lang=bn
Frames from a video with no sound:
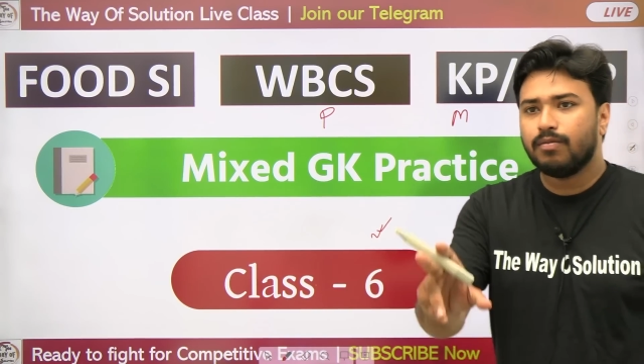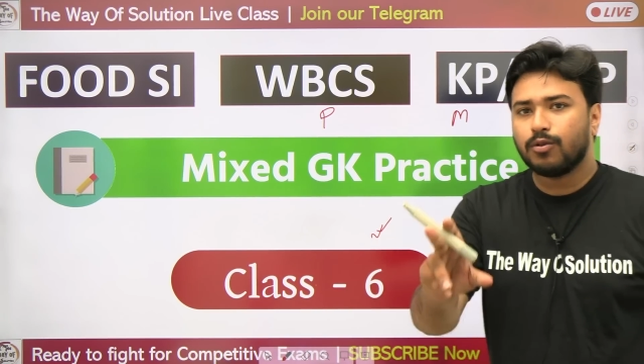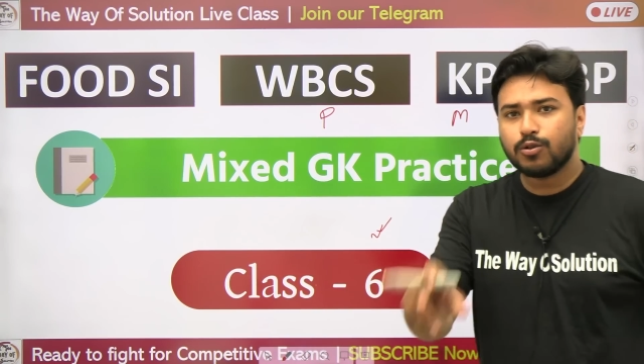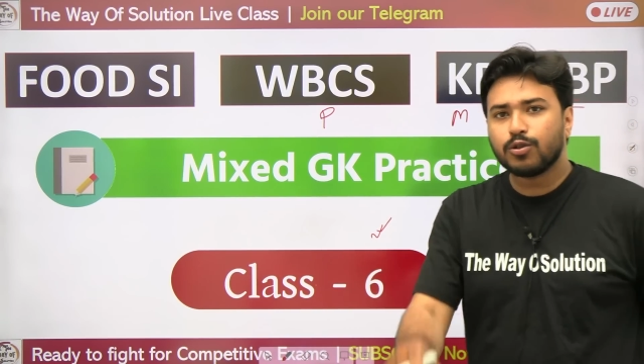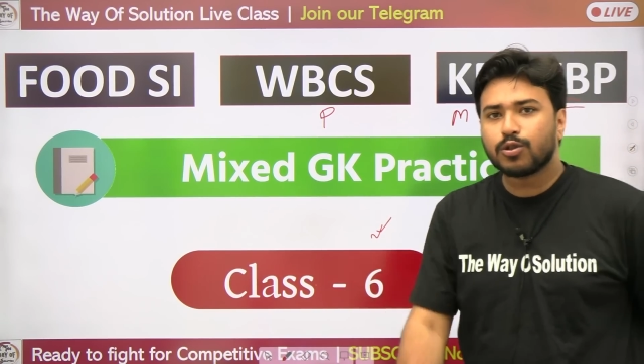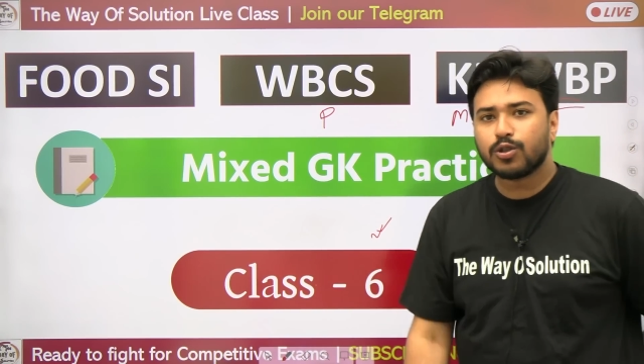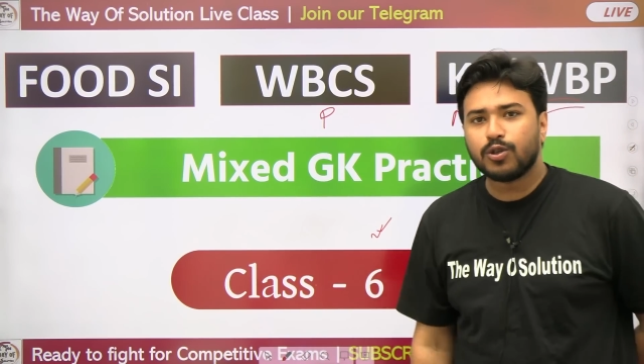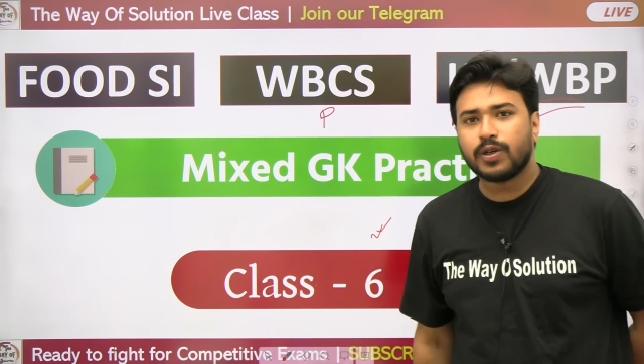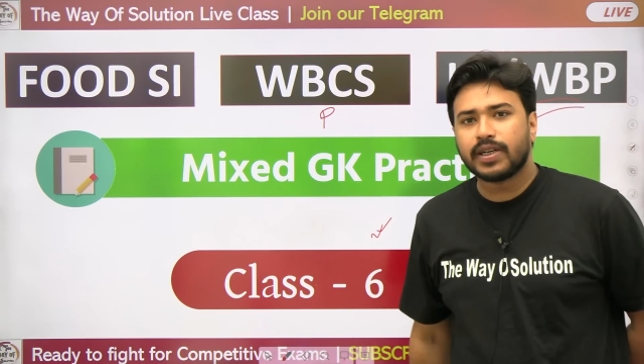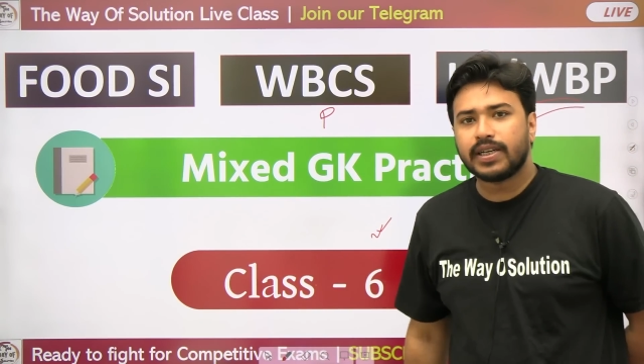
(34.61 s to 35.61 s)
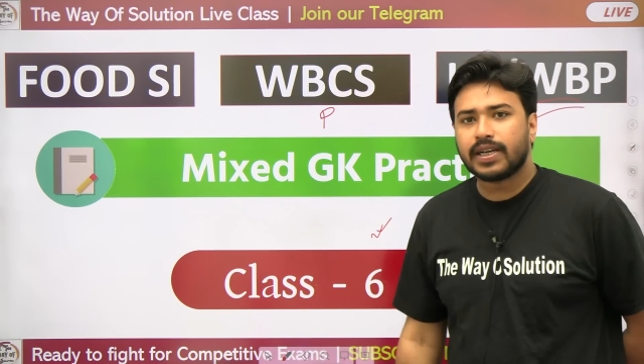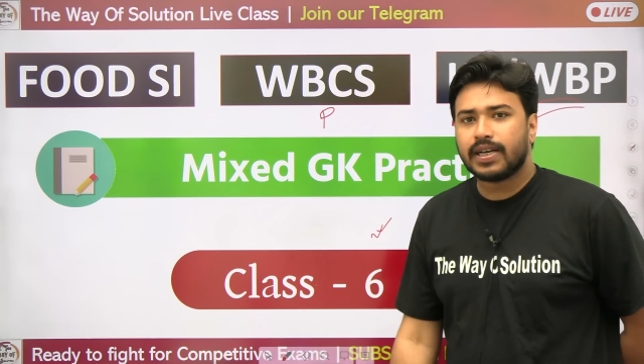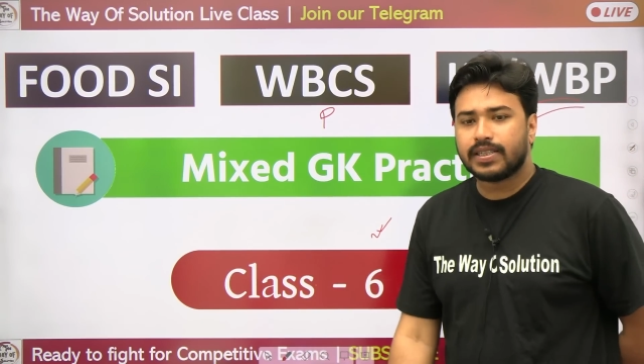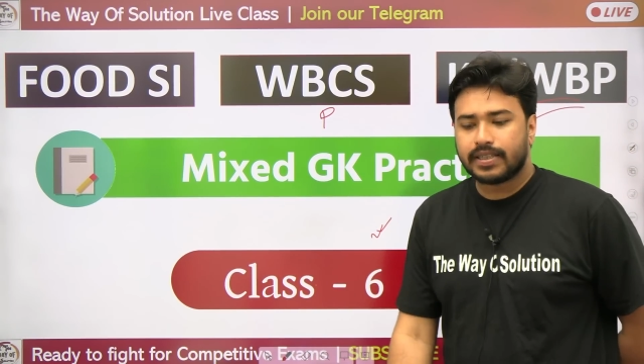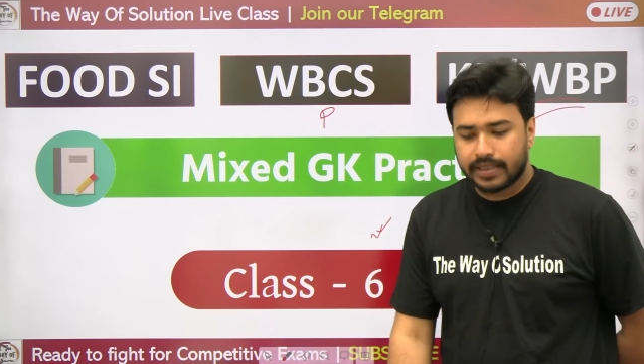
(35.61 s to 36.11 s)
মনোযোগ সহকারে
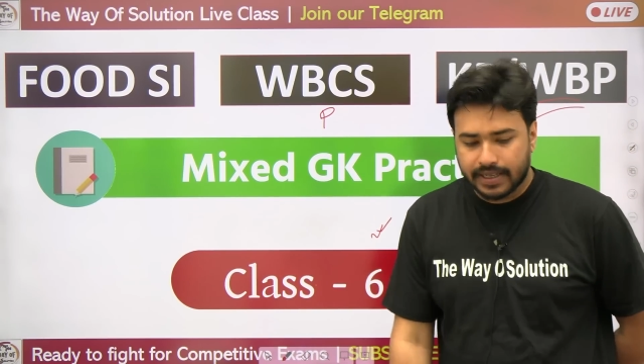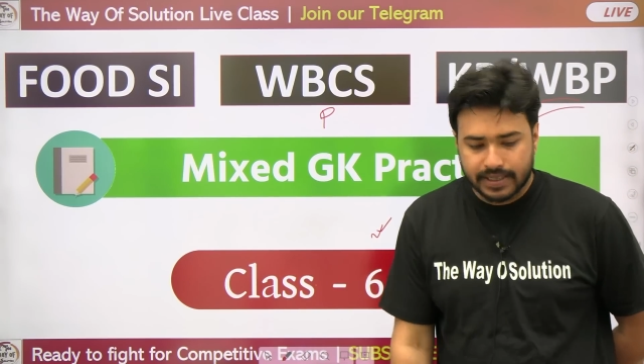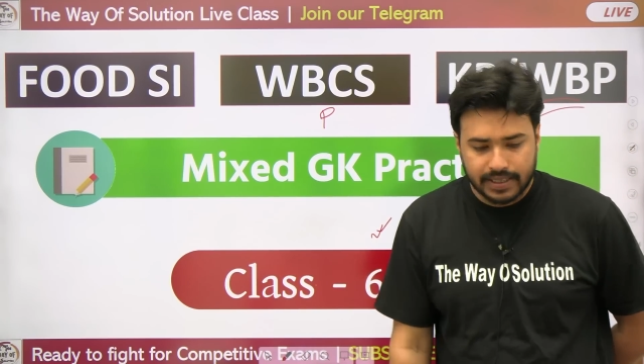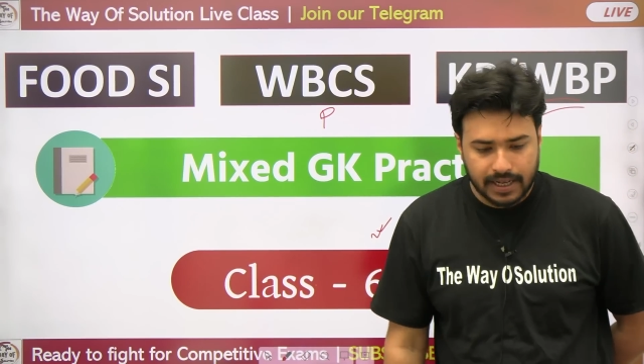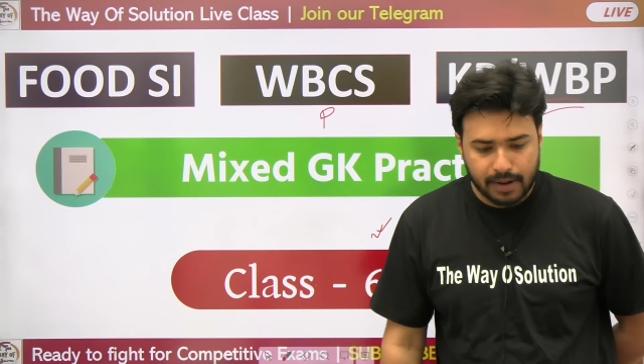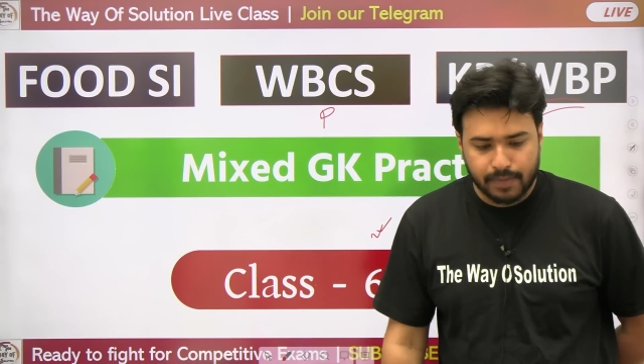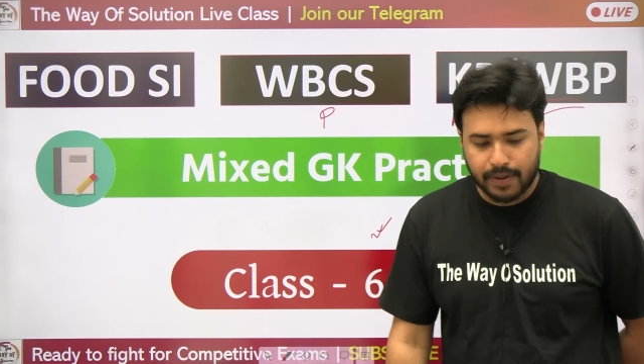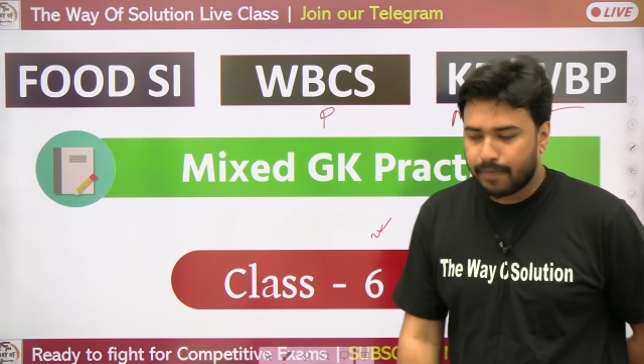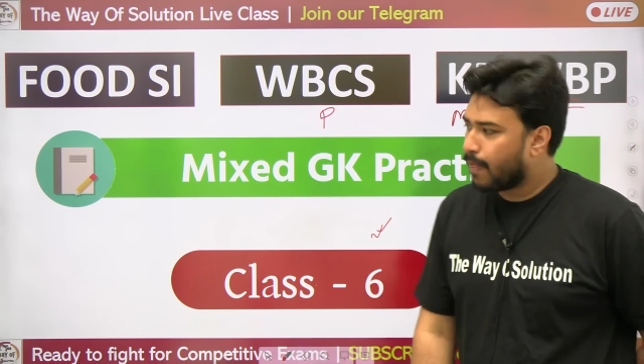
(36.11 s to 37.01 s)
ক্লাসটি দেখতে থাকবে